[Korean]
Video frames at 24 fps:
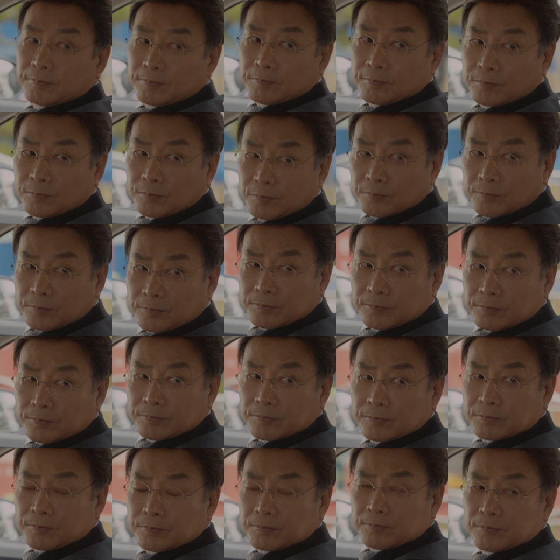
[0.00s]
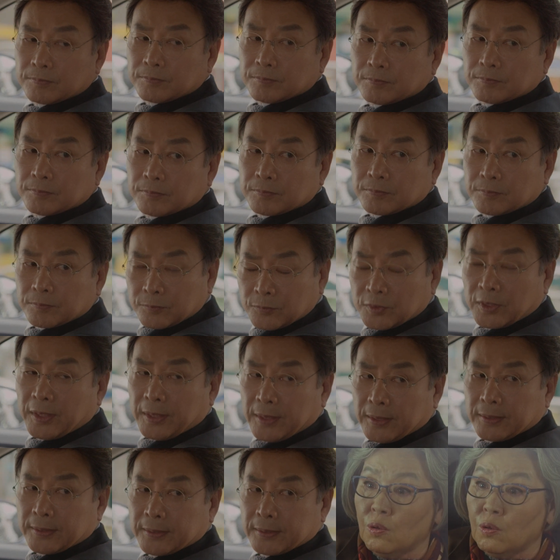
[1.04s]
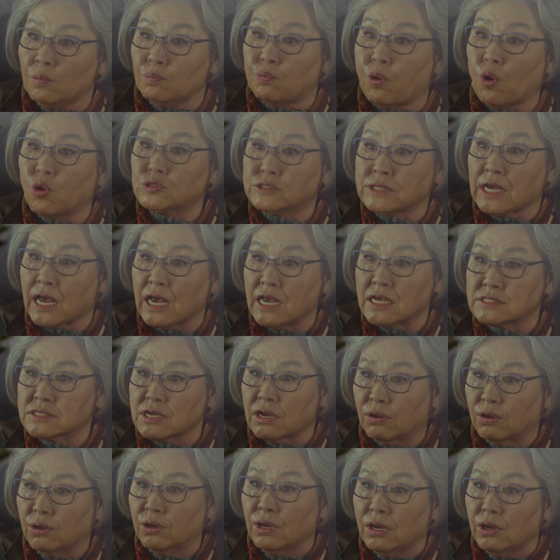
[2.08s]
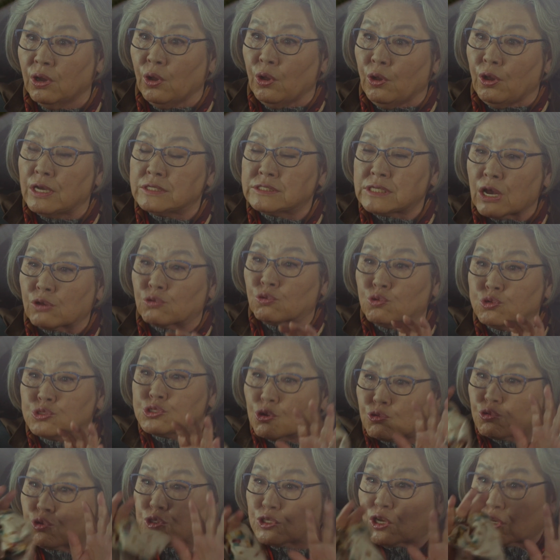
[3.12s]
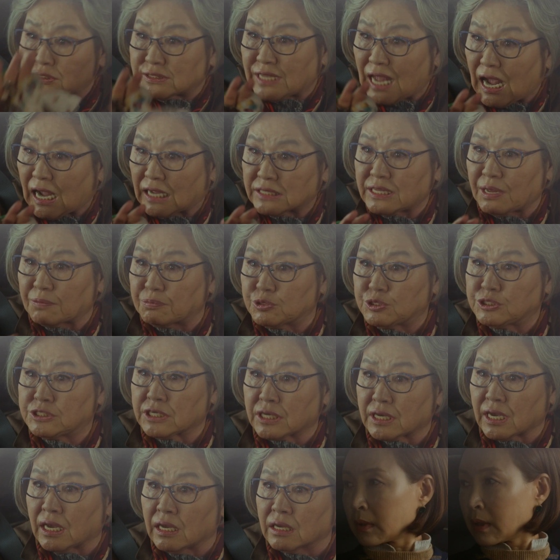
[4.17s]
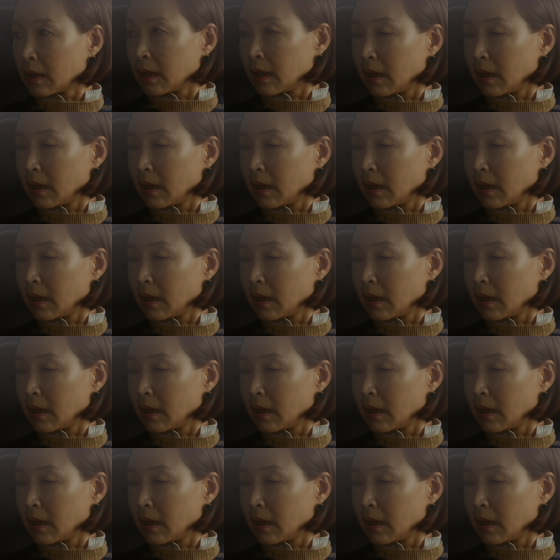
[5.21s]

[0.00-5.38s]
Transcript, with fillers: 지호 사진 말일세 예 복사해서 회사 구석구석 다 갖다 붙이게